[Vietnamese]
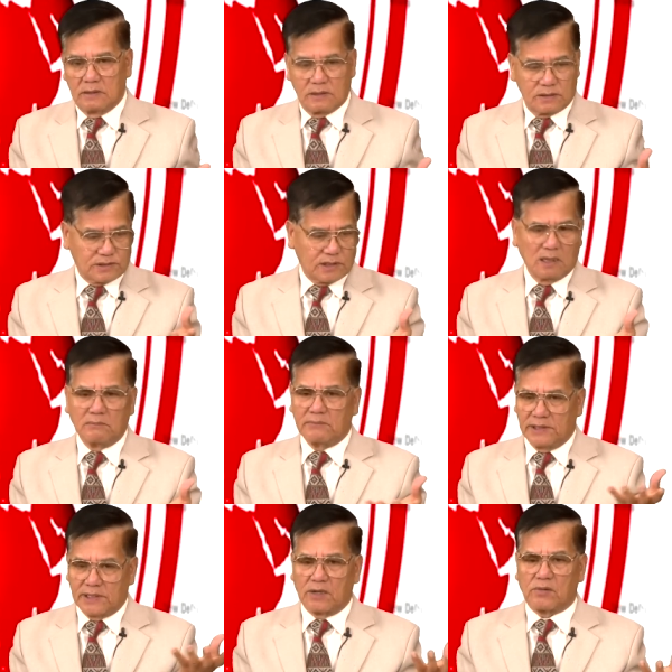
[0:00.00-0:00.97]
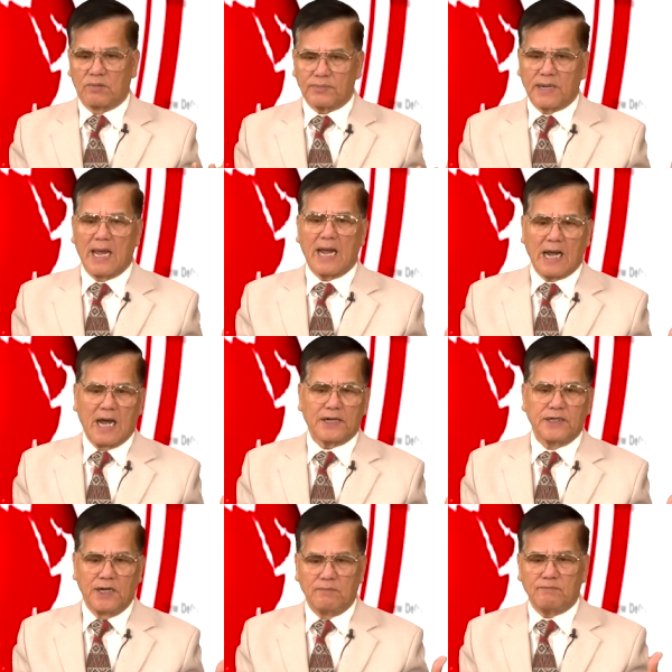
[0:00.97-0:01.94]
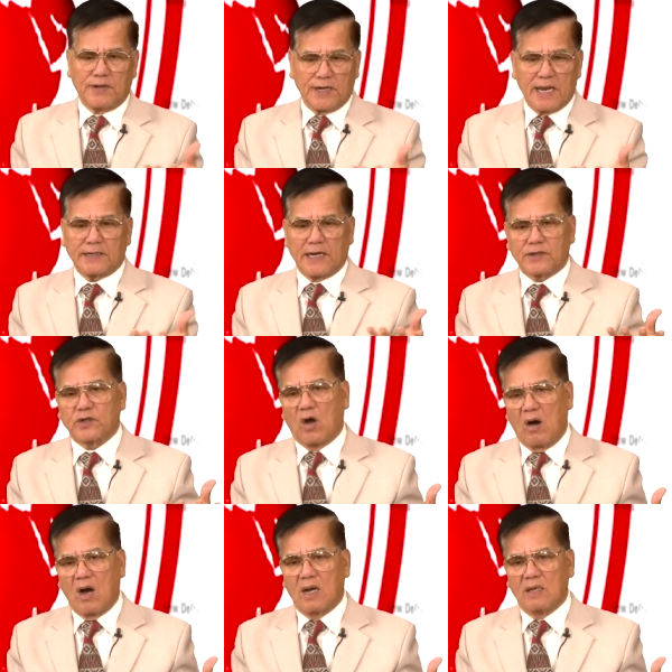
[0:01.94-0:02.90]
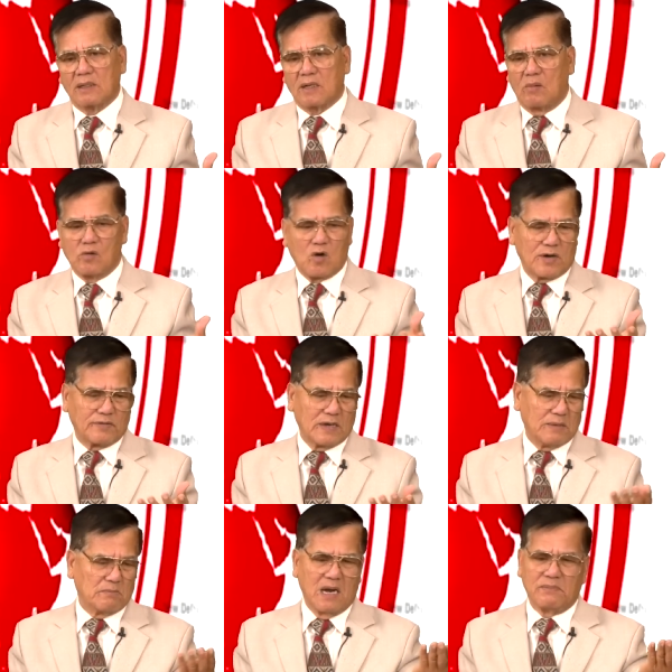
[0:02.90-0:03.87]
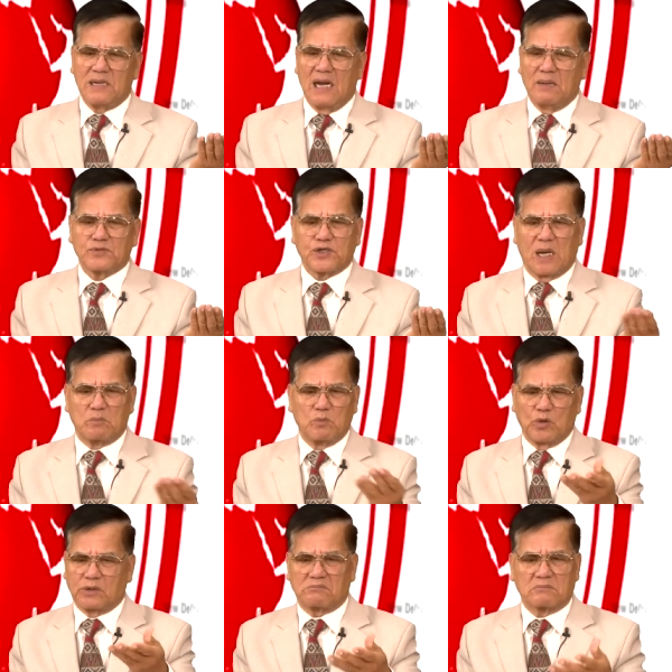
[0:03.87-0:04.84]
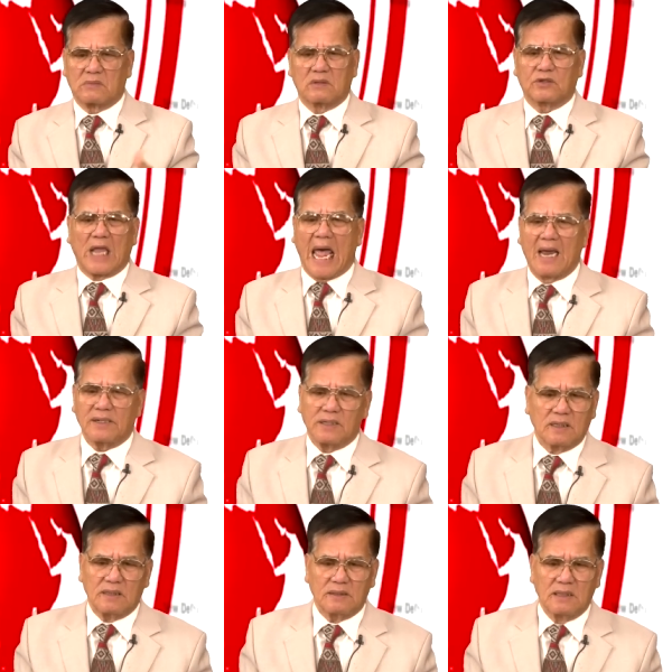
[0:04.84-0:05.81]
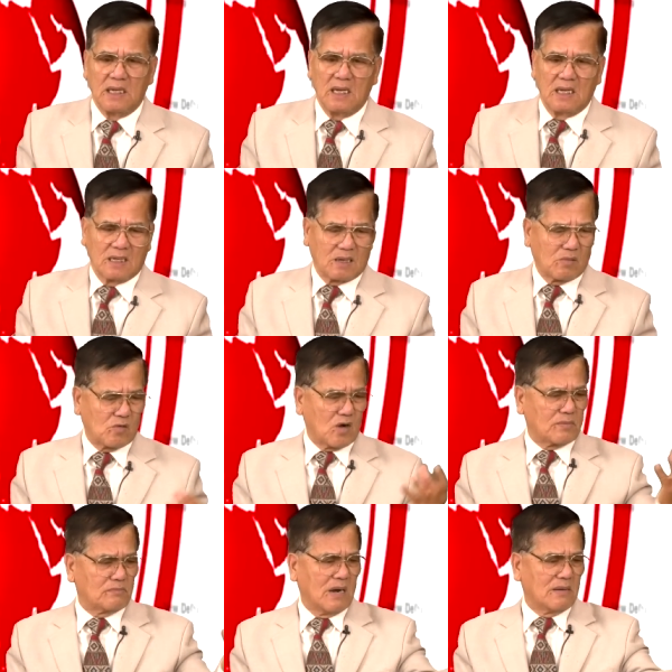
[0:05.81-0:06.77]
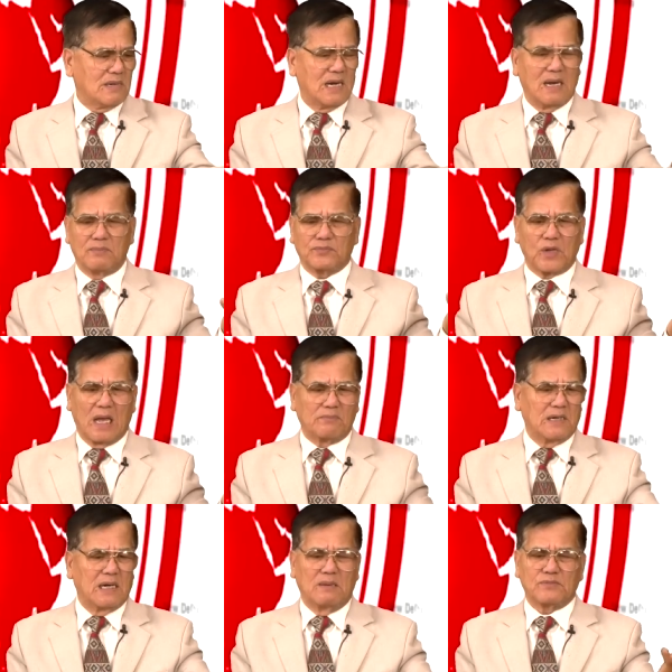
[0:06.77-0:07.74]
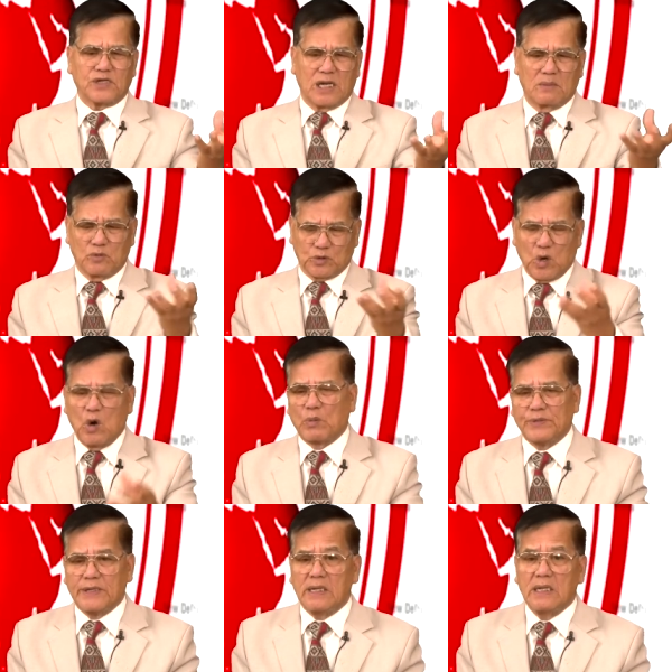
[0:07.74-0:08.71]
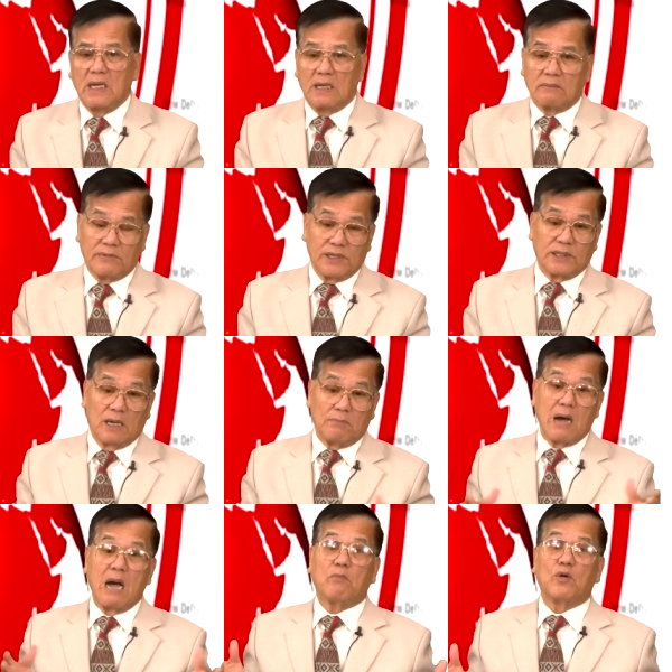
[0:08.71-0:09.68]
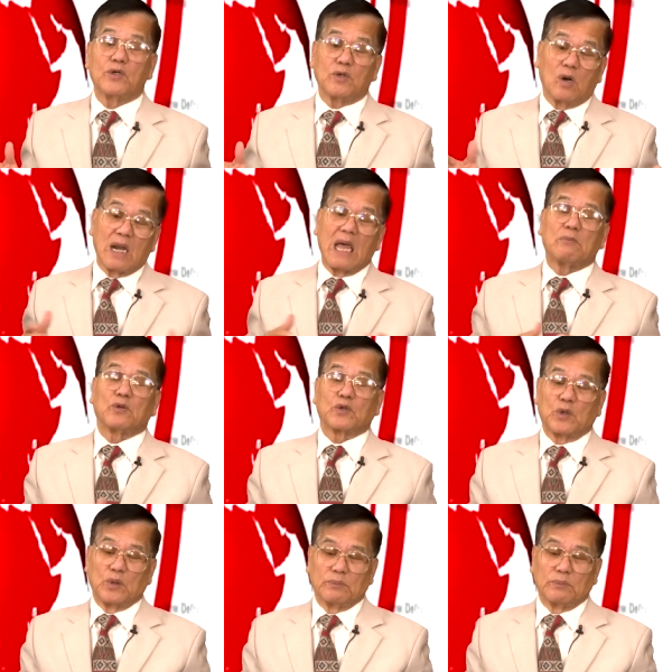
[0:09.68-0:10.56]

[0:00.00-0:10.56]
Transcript: trứng bây giờ cũng đang khan hiếm và đang đắt đỏ, không còn lại bảy mươi lăm sen một tá nữa, không còn bảy mươi lăm, tám mươi lăm sen một hộp nữa, bây giờ ba mươi bốn đô la một hộp.